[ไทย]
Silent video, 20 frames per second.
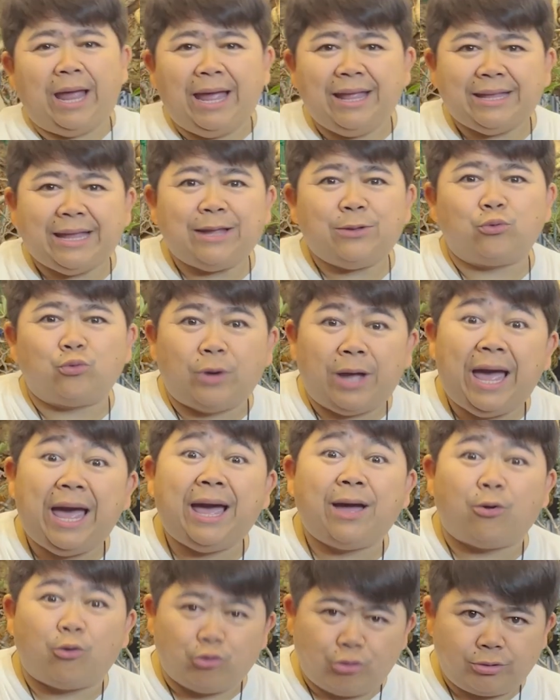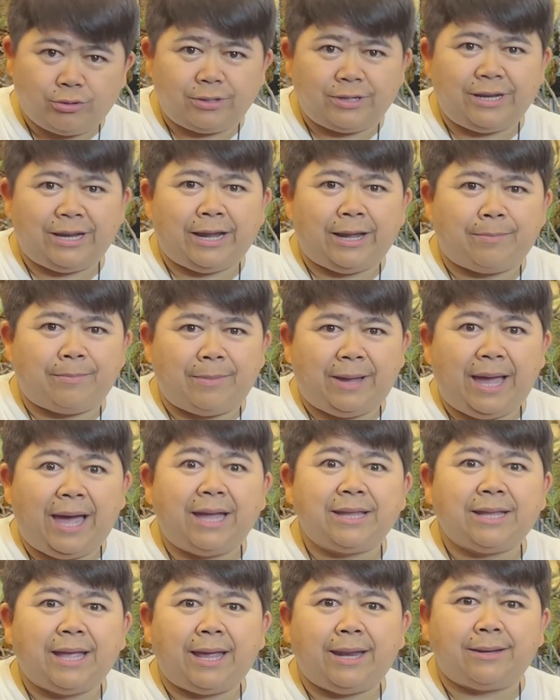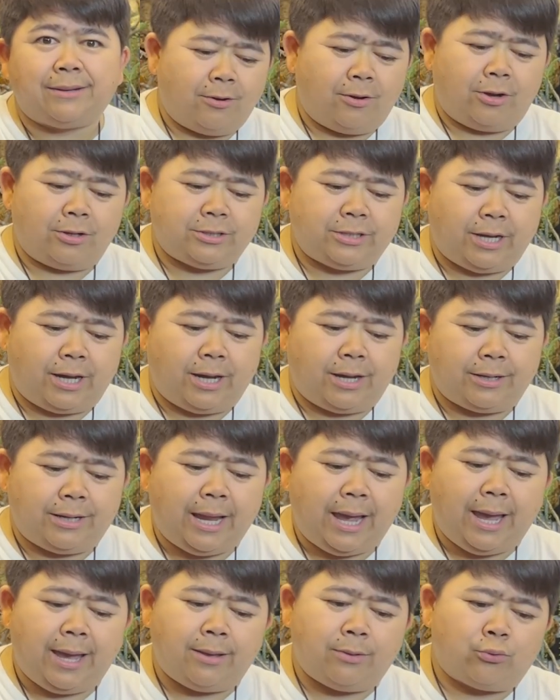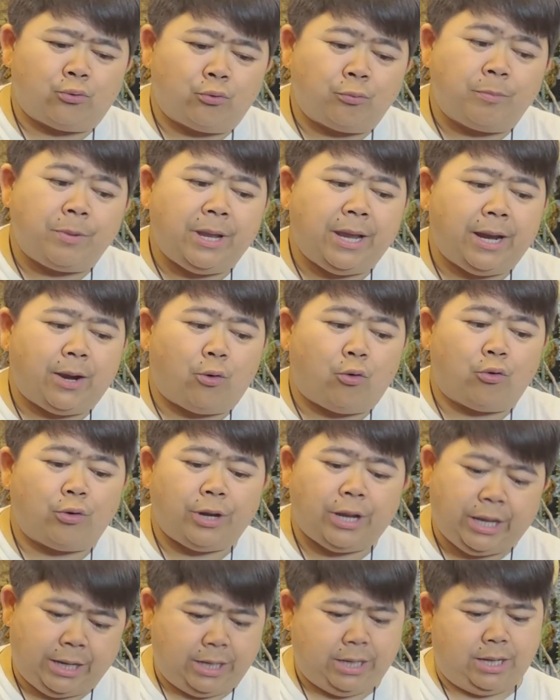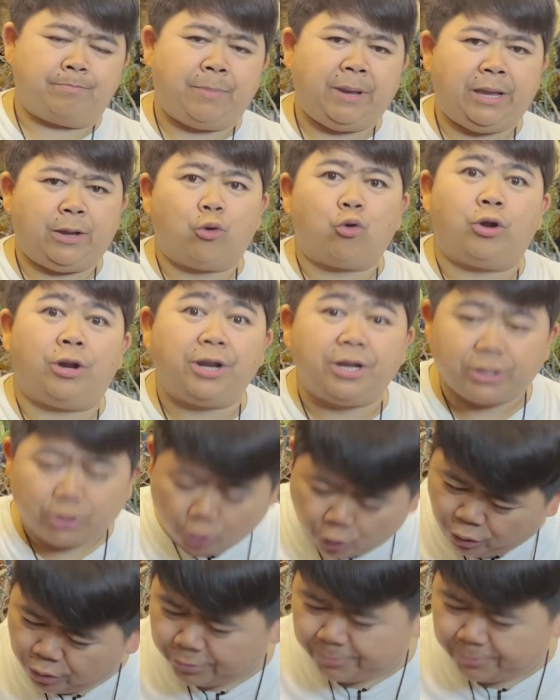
นะทายถูก5คนนะครับ5ท่านก็จะได้รูทเบียร์โคนเอไปคนละ1ต้